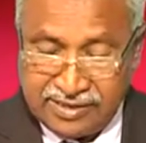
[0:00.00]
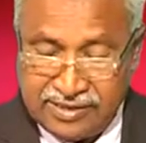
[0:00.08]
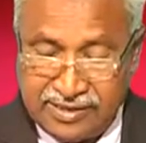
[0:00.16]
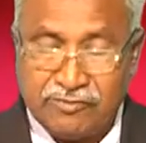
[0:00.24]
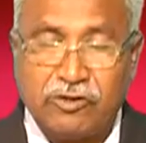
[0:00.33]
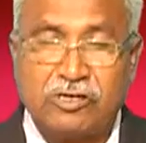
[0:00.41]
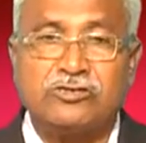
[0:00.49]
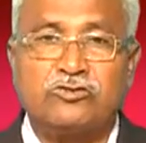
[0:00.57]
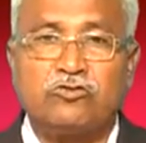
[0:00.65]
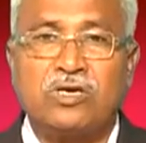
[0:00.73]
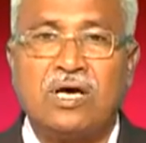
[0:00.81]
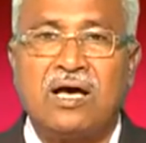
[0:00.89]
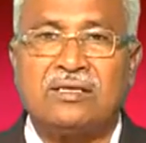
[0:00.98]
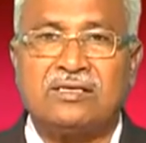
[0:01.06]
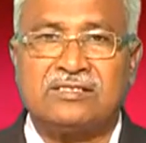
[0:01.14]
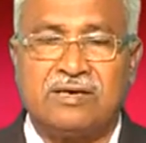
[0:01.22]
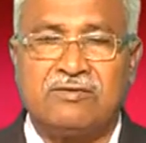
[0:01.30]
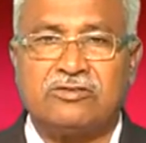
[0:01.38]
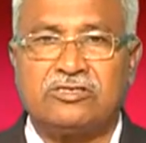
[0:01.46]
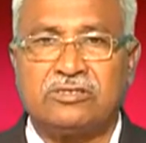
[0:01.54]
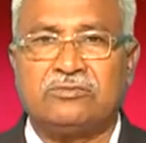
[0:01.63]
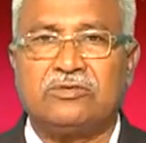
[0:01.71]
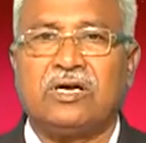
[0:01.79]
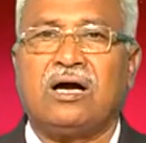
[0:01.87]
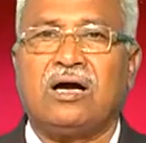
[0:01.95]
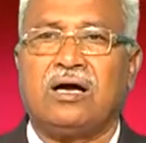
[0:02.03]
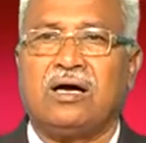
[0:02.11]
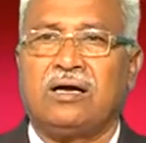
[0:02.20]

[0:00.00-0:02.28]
ఇది ఒక సునాద సంవత్సరముగా